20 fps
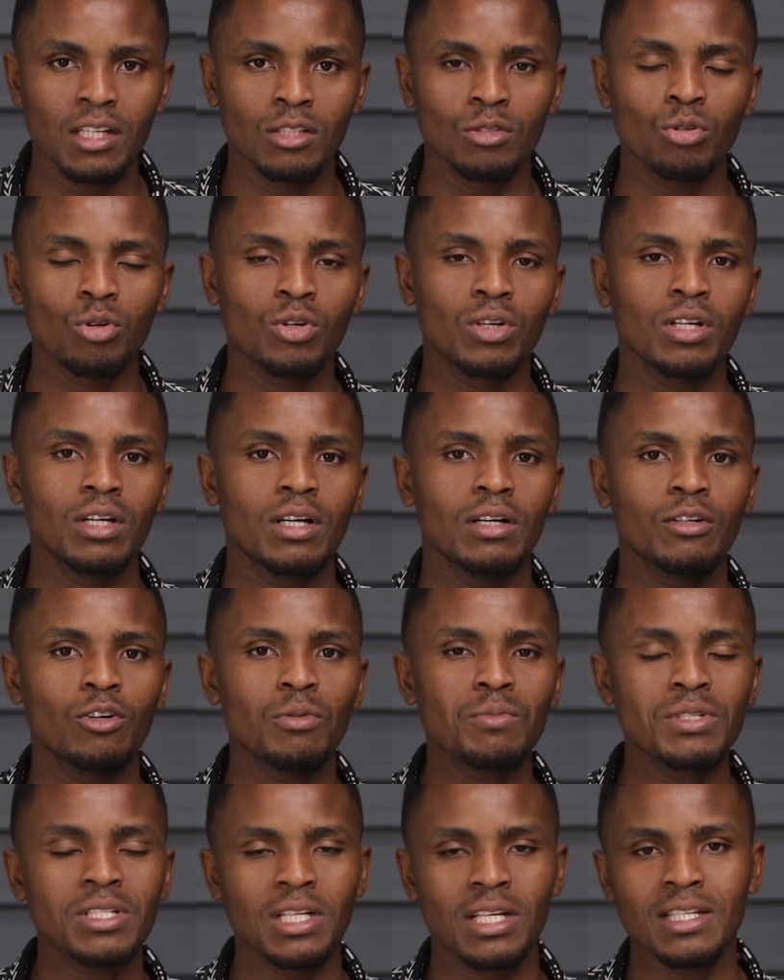Donc
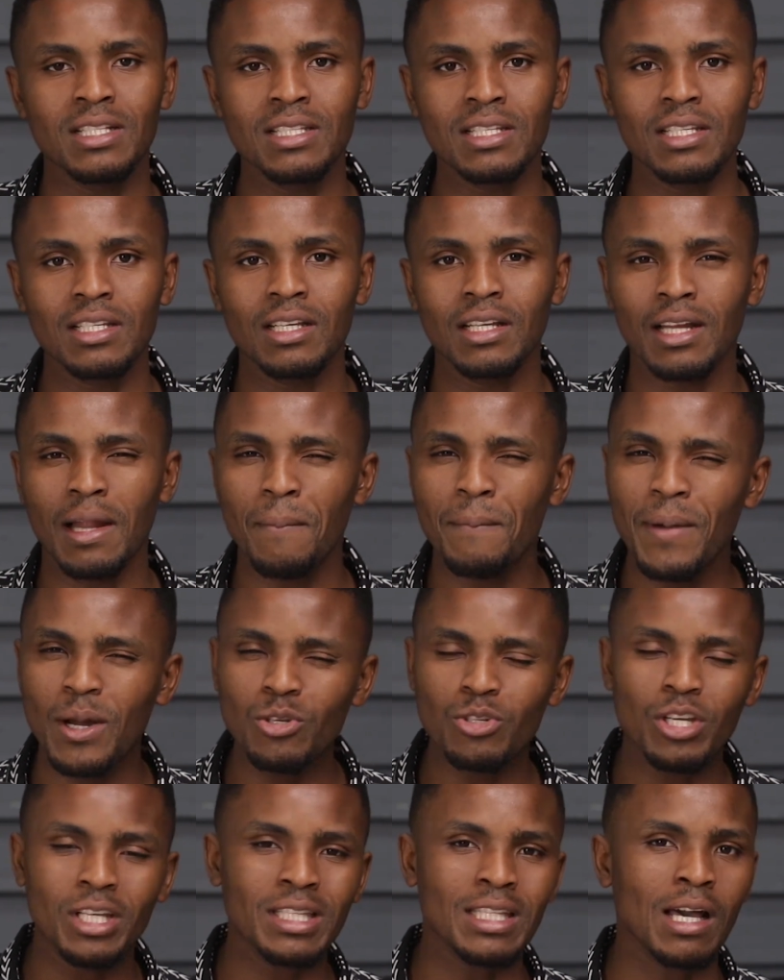comme je l'ai dit, la
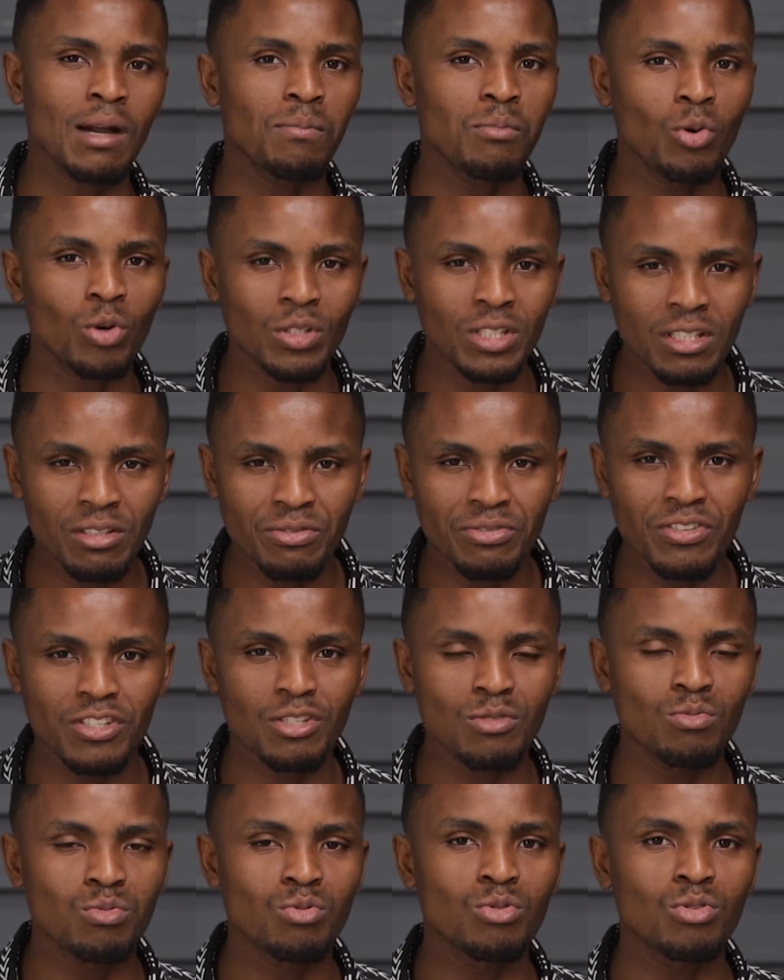manière d'aborder
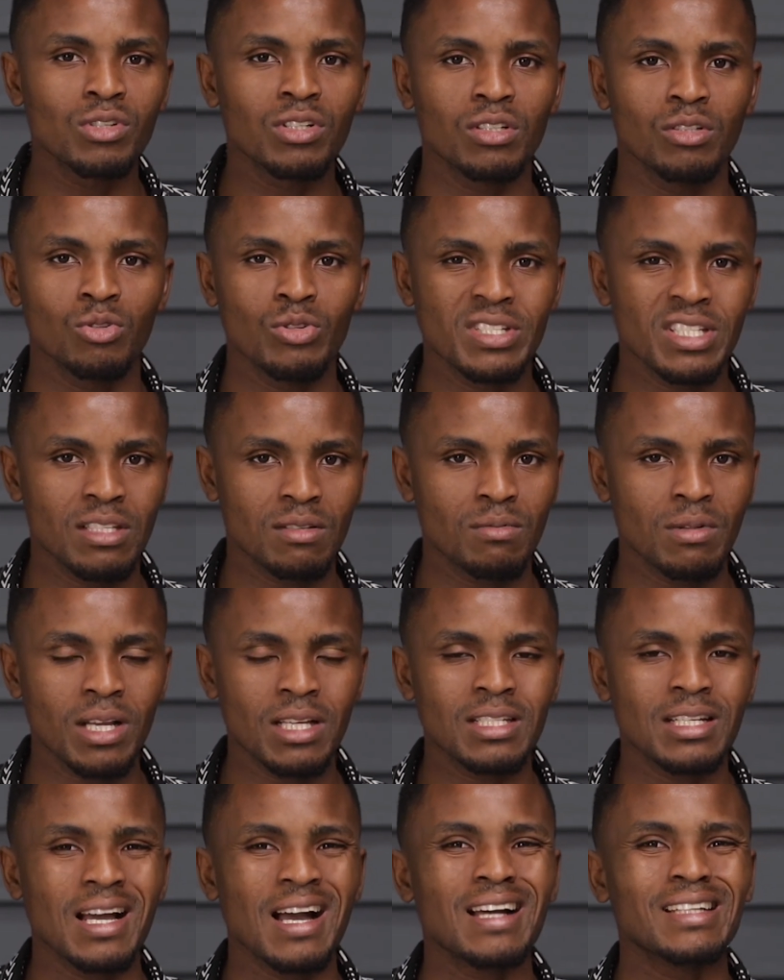Facebook, le
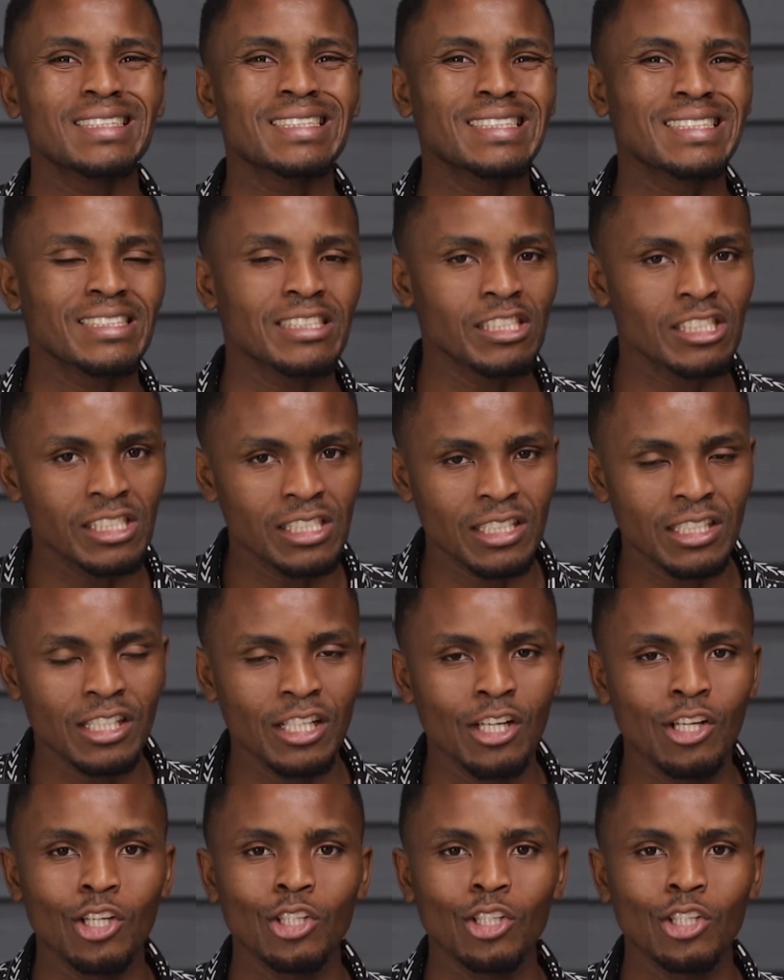ciblage a changé.